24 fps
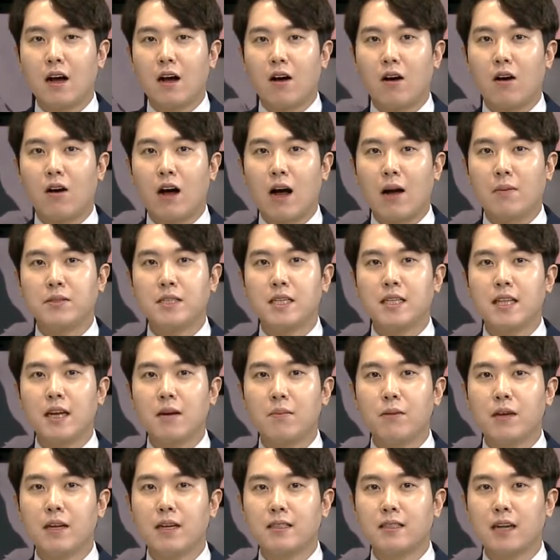어, 암진
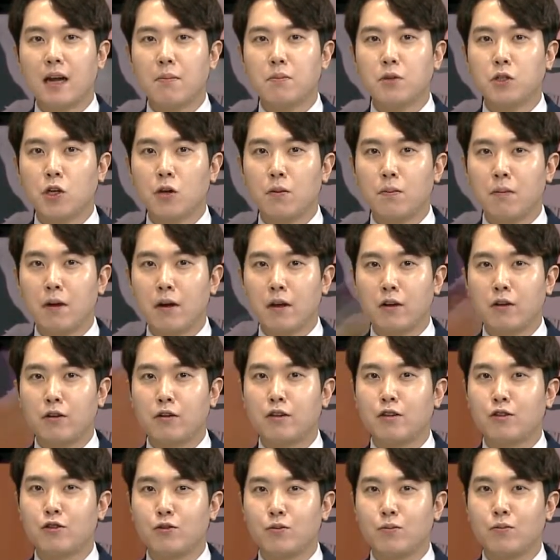단비를 3천만
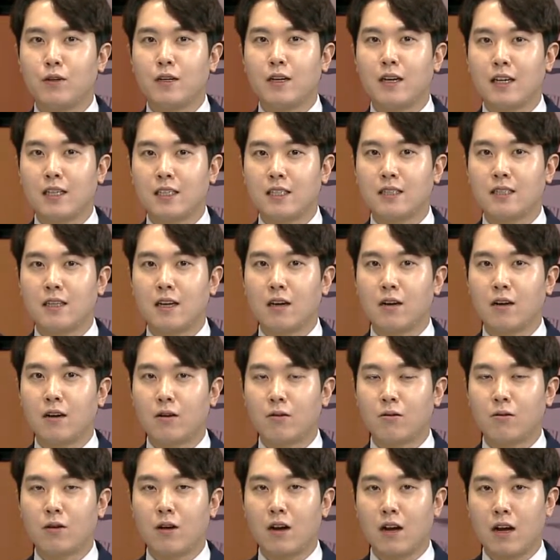원을 준비를
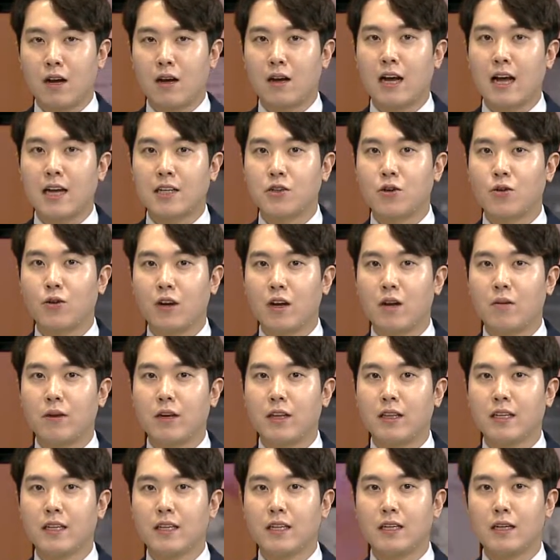하신다라고 가정을
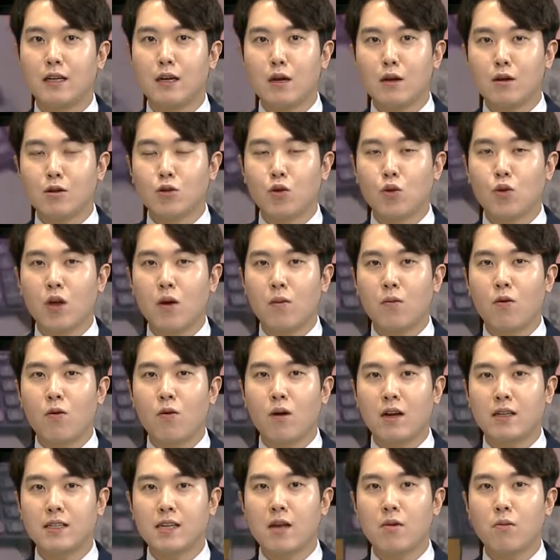하면은
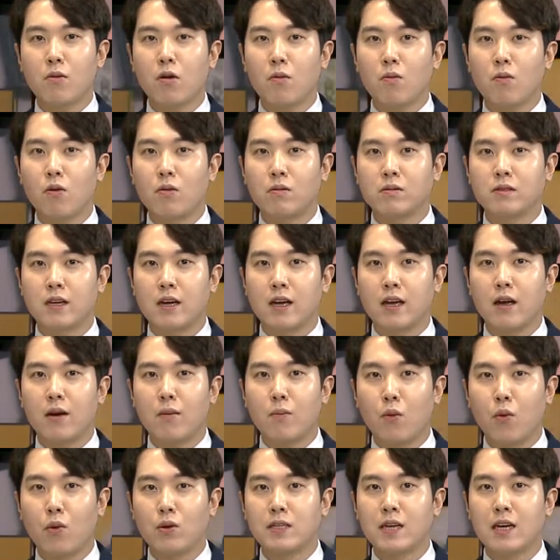손해보험과 생명보험사의
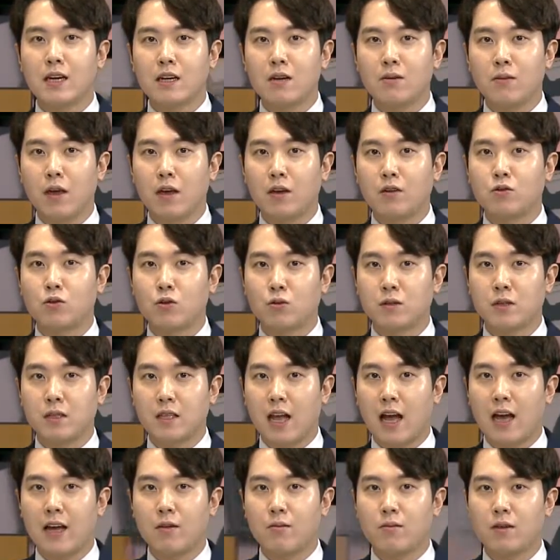보상 금액이 조금씩
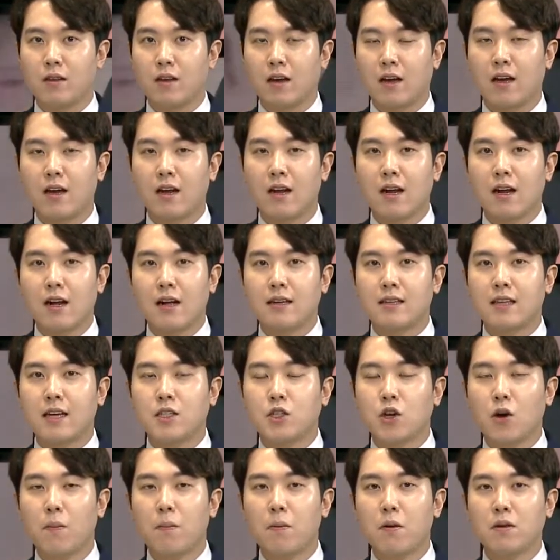다릅니다. 일단
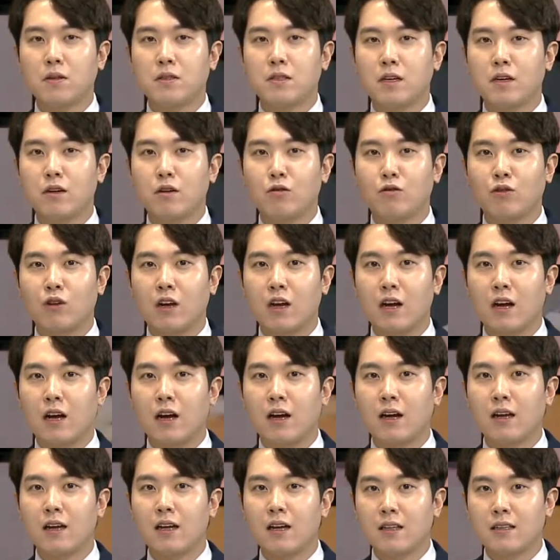첫 번째로
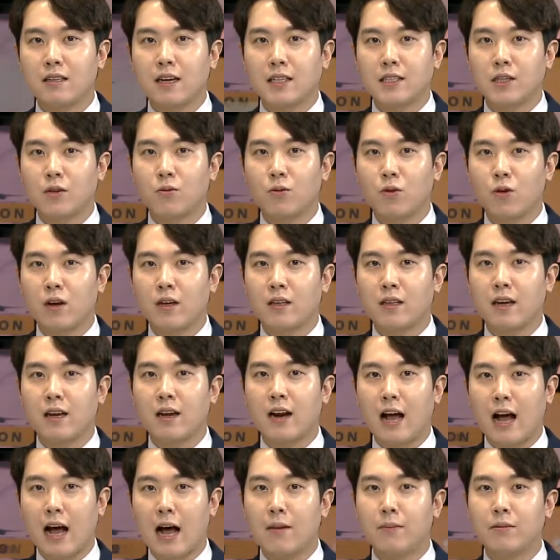우리가 따져봐야 될
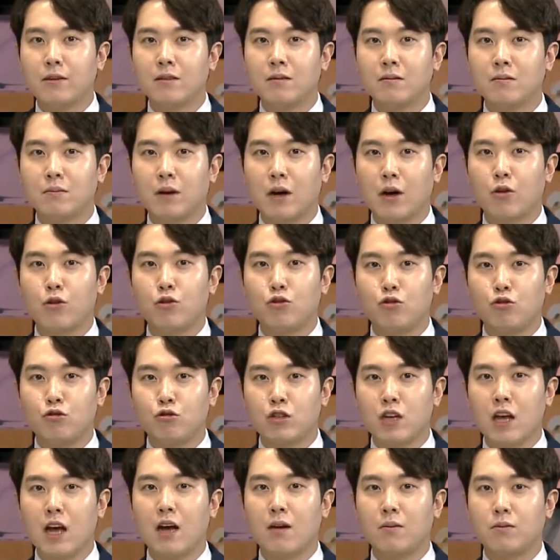암은 바로
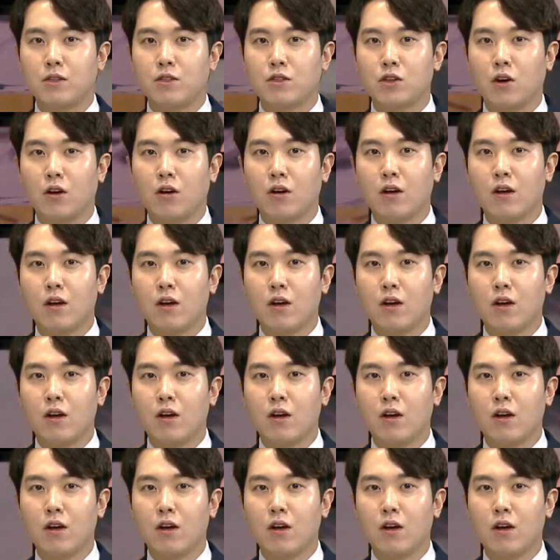유사암이죠.